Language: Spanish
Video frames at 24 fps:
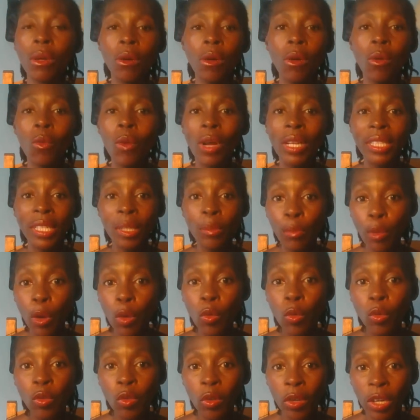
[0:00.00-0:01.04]
cualquier
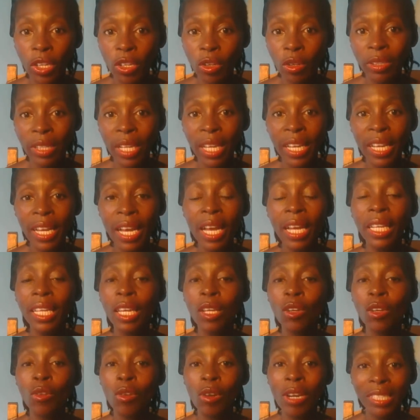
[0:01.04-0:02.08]
producto que yo tenga
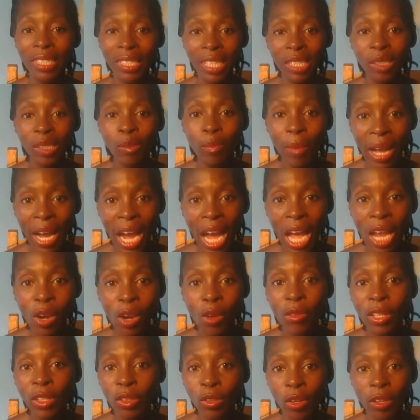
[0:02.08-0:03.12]
que no la estáis pagando
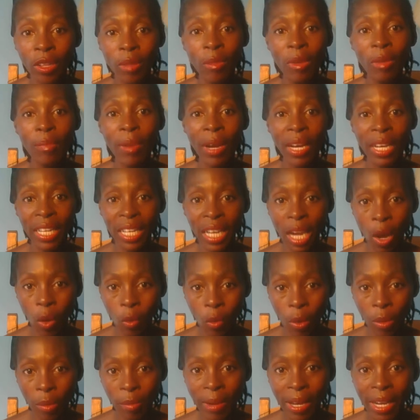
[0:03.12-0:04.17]
dentro de mi página
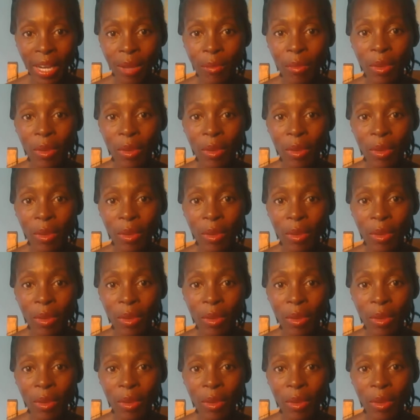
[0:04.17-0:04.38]
web, ¿vale?